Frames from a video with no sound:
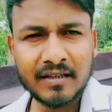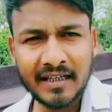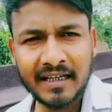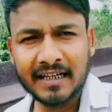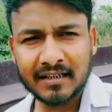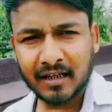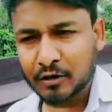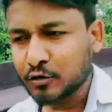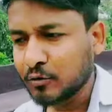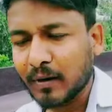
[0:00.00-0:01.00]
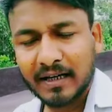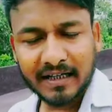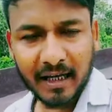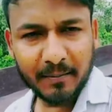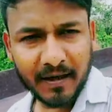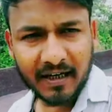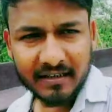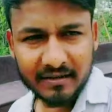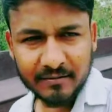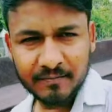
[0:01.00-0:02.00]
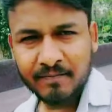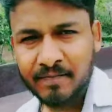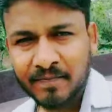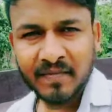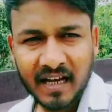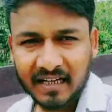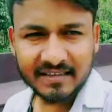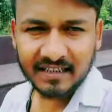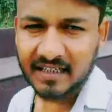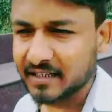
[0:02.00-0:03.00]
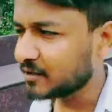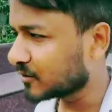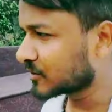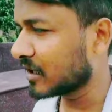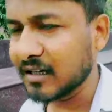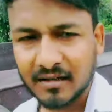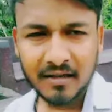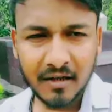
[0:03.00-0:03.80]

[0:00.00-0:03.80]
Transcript: ये एक अजूबा ही टाइप है गाइस ऐसा कहीं नहीं होता